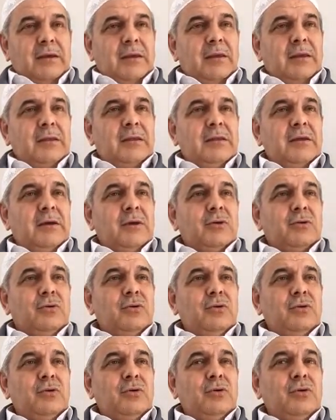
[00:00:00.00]
İz
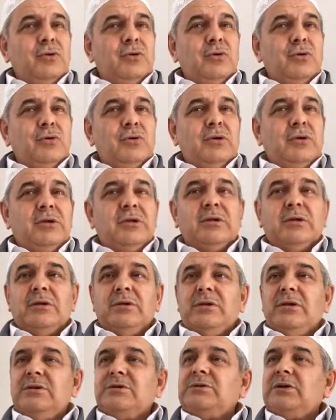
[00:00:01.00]
yekulu
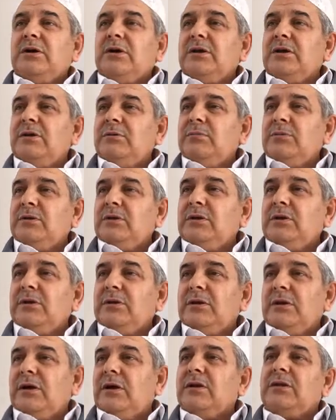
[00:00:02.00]
li
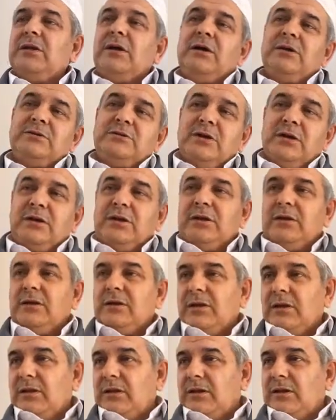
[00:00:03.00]
sahibihi la tahzen
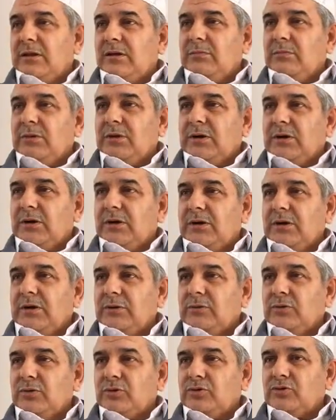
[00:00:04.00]
innallaha
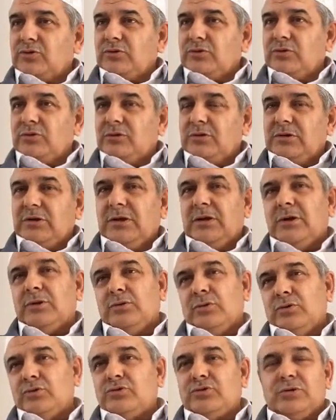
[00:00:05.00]
ma'ana. Dostu
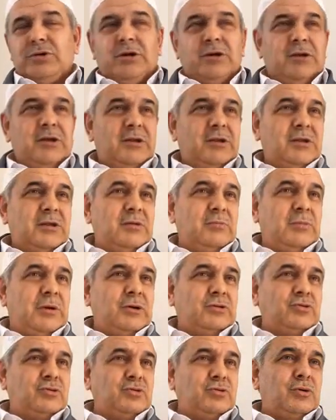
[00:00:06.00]
diğer dostuna dedi ki
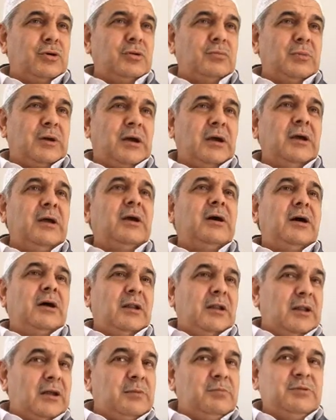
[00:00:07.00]
mahzun olma.
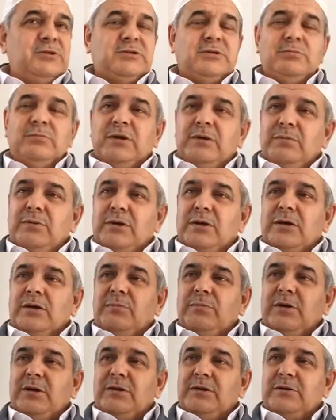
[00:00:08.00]
Allah bizimle
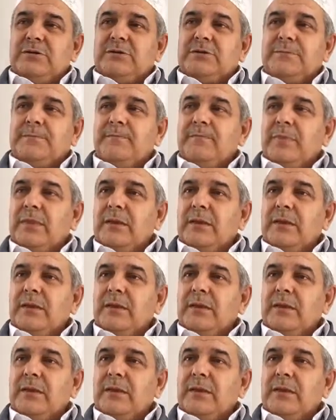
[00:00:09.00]
beraberdir.